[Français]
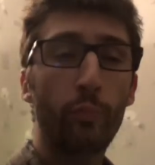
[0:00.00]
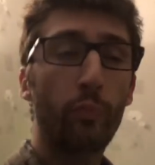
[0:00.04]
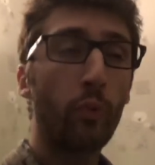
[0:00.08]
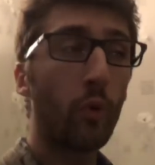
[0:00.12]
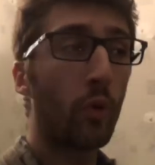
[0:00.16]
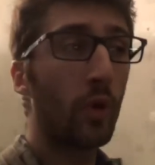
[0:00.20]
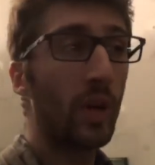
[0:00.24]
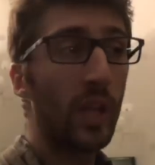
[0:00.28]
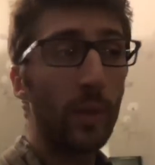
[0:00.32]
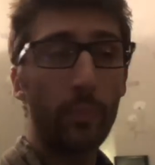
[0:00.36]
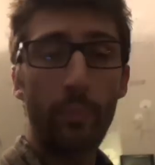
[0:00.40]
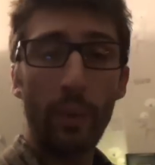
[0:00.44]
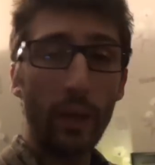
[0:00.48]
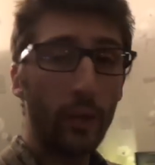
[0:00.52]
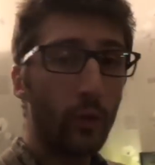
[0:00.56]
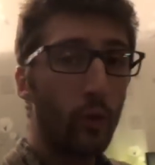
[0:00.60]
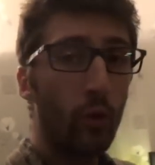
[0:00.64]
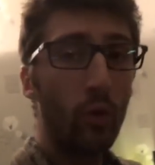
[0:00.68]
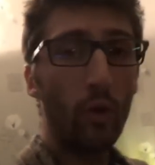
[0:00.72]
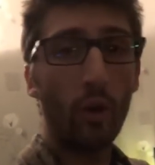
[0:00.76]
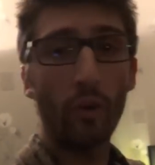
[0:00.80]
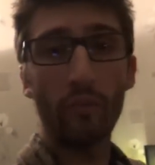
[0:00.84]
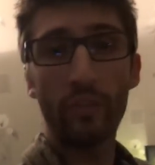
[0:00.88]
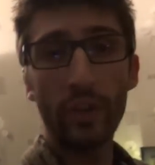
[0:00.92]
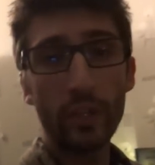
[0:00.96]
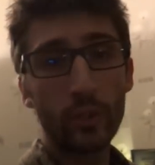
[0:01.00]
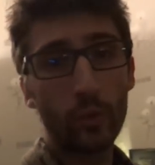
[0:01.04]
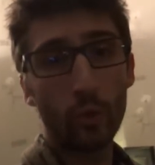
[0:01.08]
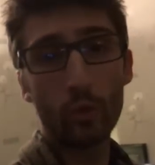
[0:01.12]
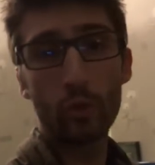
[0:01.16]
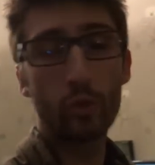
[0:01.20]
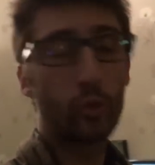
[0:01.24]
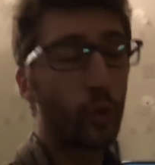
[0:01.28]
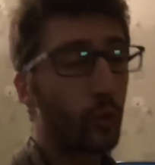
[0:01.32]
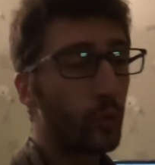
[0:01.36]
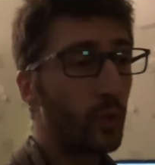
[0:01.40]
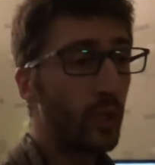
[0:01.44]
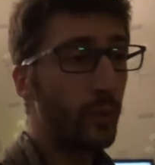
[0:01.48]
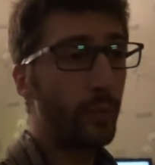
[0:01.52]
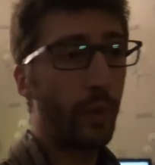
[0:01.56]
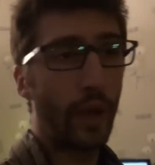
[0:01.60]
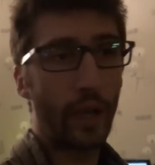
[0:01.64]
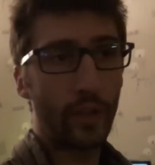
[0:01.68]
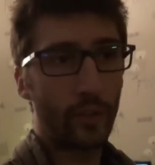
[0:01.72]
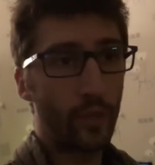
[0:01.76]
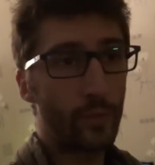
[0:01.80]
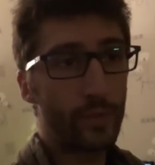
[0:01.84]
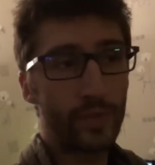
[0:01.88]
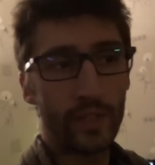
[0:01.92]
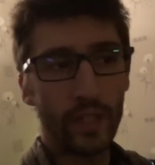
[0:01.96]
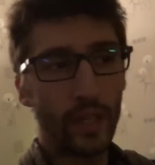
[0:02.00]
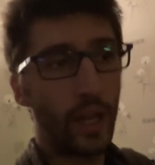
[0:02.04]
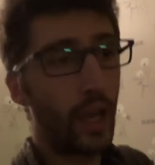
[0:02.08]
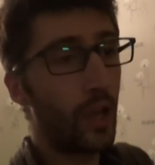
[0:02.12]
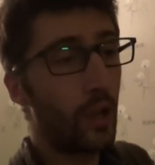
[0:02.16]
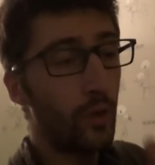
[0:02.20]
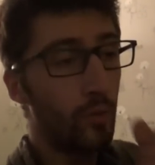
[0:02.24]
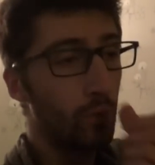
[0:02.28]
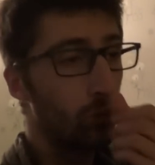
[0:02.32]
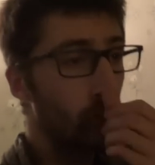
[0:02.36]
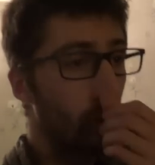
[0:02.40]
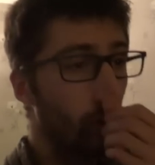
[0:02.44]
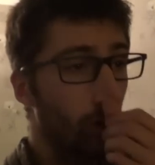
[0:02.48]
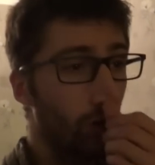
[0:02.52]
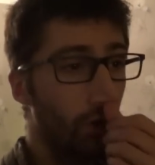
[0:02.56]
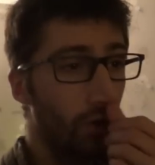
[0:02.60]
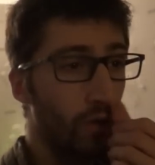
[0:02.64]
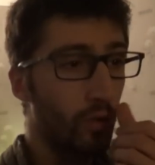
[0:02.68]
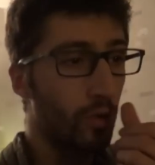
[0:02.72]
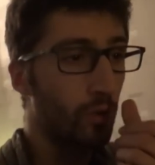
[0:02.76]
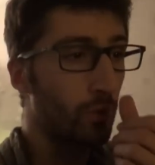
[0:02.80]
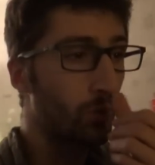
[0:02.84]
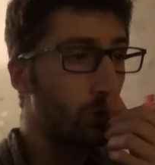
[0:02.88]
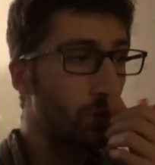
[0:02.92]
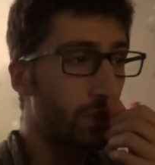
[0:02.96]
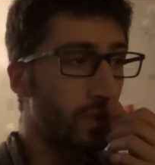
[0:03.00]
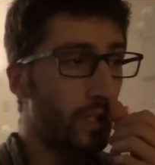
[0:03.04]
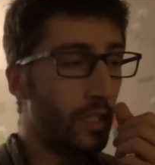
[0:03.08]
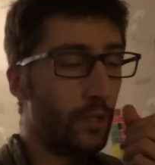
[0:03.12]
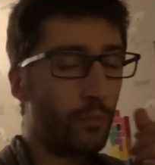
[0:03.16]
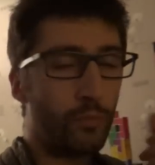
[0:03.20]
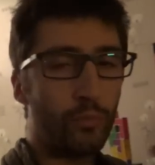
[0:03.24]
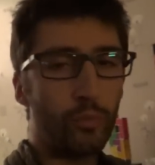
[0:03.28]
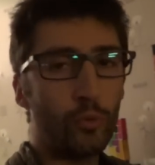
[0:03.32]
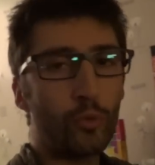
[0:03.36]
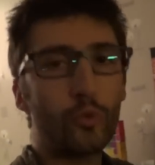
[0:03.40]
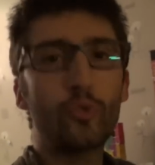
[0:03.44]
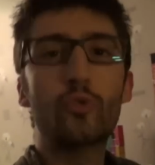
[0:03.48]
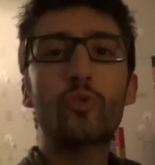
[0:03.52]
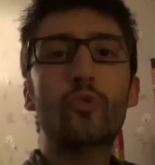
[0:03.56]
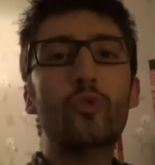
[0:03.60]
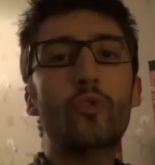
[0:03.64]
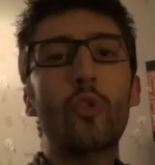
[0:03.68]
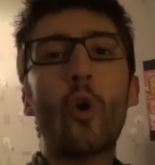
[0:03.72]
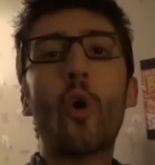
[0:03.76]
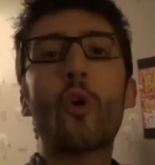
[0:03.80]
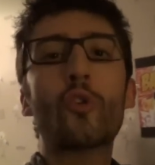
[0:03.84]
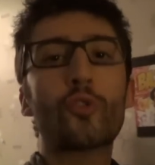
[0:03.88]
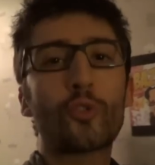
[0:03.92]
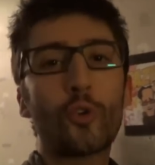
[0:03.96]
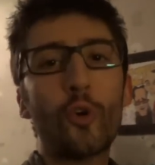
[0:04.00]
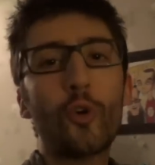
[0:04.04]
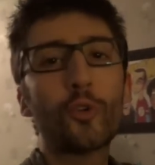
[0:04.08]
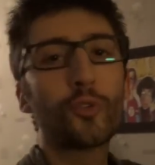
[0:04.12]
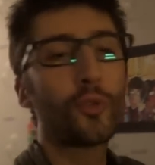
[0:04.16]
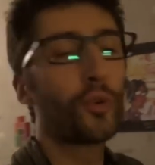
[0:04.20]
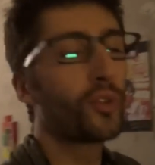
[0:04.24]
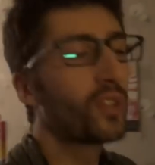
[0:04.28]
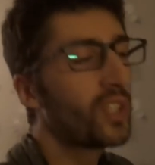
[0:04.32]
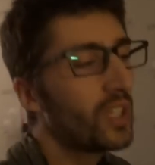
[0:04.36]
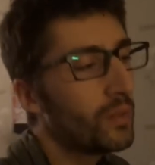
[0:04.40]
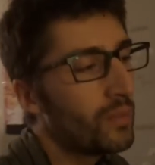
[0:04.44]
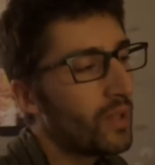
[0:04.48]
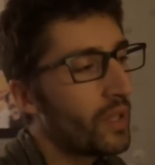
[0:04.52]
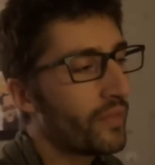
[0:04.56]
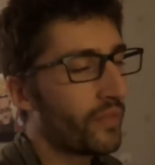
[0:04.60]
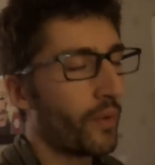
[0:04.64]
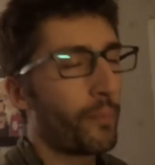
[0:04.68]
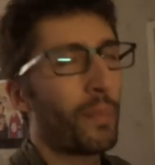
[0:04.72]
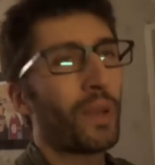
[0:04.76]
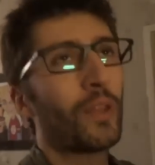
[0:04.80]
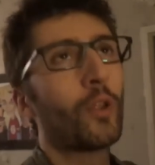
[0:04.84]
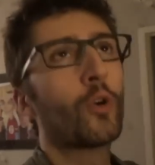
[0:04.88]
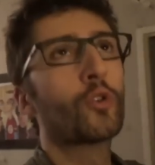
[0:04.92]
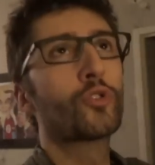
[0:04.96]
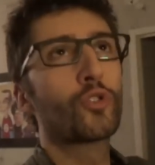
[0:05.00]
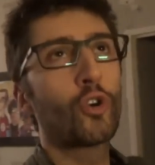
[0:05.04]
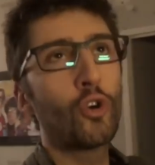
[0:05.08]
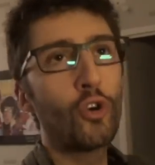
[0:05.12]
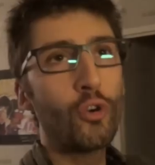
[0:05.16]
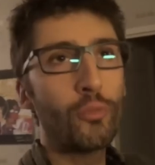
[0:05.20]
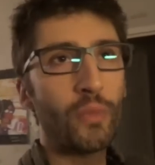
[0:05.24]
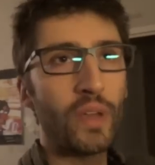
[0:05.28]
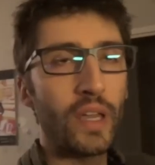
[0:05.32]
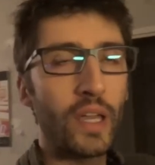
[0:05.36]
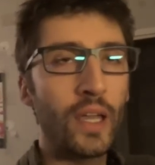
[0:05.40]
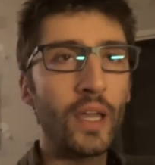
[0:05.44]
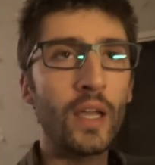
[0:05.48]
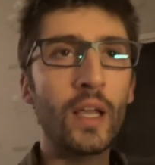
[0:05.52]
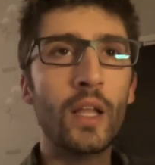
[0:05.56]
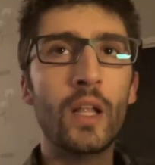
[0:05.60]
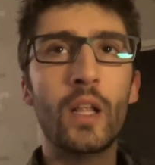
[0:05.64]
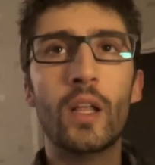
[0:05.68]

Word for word: pour les panneaux. En fait, quand je conduis, par exemple, c'est là où, euh, c'est le plus dangereux, entre guillemets. Enfin, pas dangereux, mais.